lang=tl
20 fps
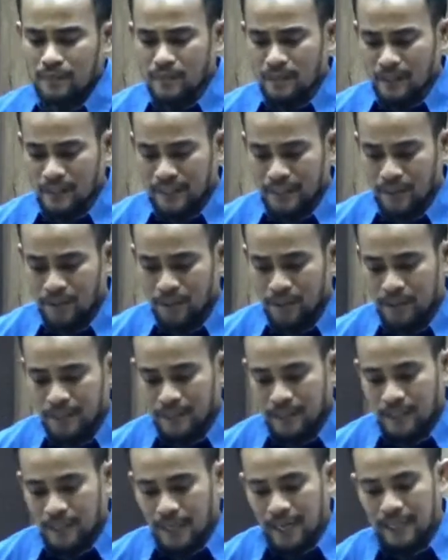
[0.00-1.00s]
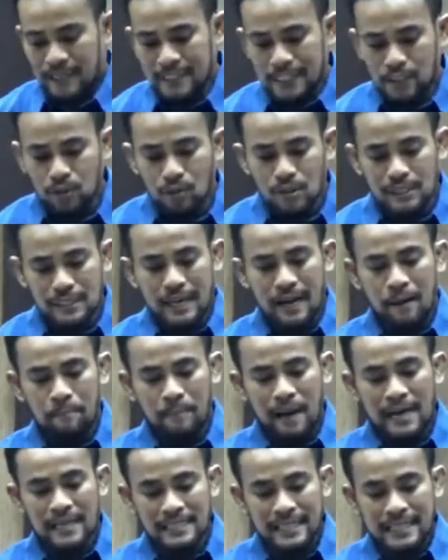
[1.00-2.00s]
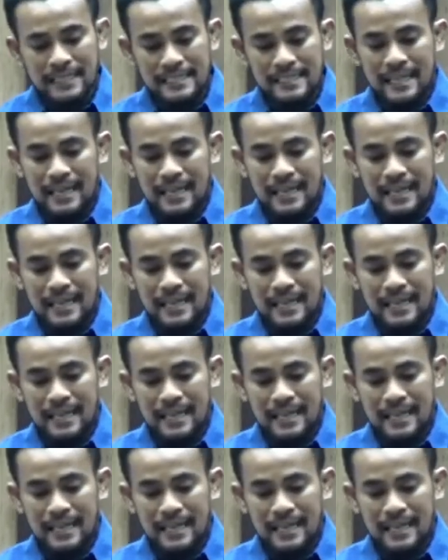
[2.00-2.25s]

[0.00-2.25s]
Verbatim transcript: iyon. Uh, dito sa passage